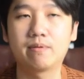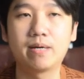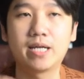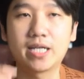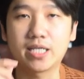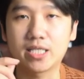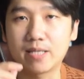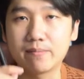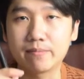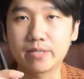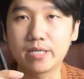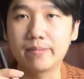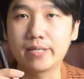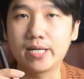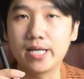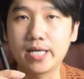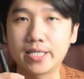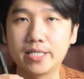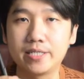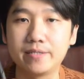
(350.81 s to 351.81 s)
Mari kita
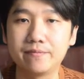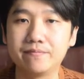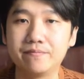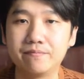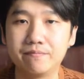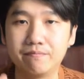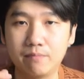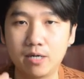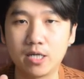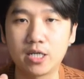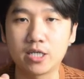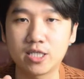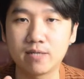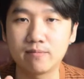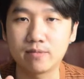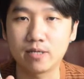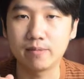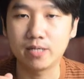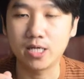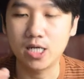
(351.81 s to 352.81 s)
menggambar lagi. Mari kita
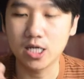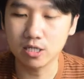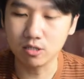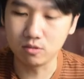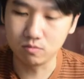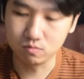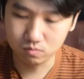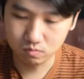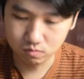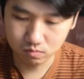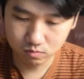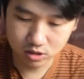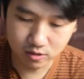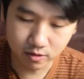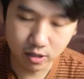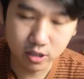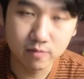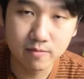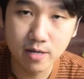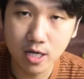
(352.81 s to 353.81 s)
menggambar lagi.
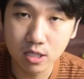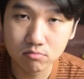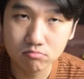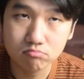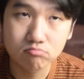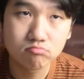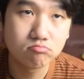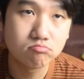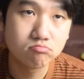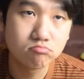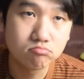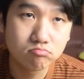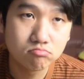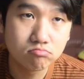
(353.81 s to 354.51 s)
Semangat semangat.